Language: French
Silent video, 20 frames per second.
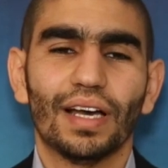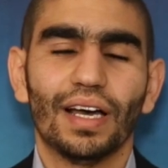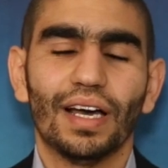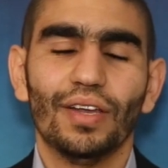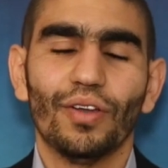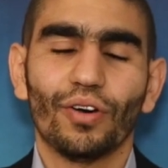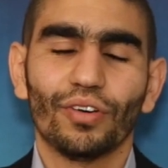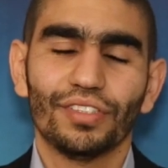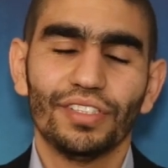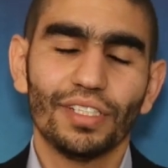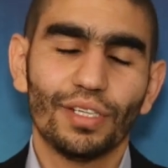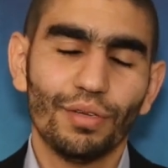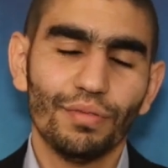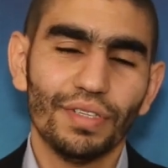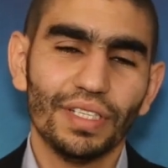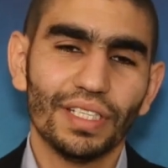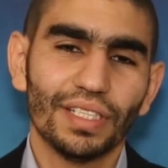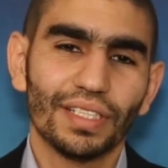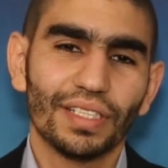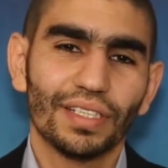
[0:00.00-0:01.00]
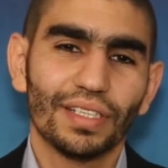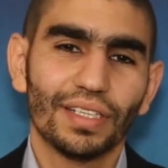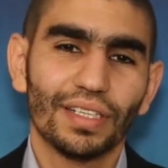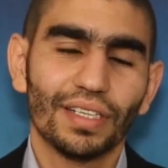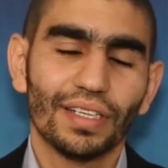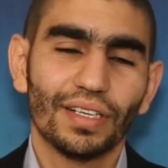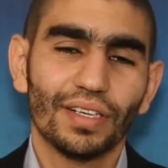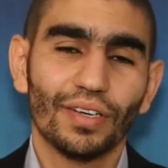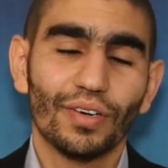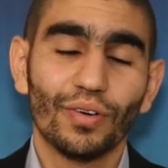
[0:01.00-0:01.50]
alors dites-lui,
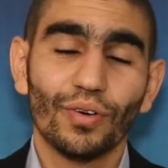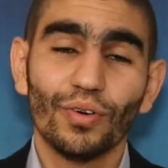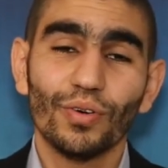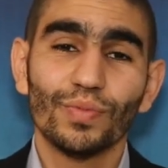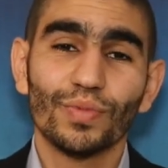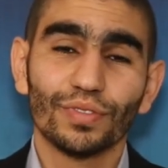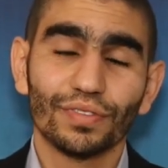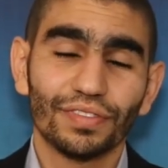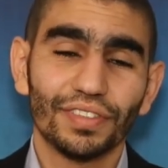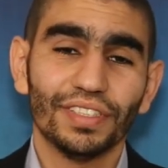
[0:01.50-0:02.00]
Ô oh mon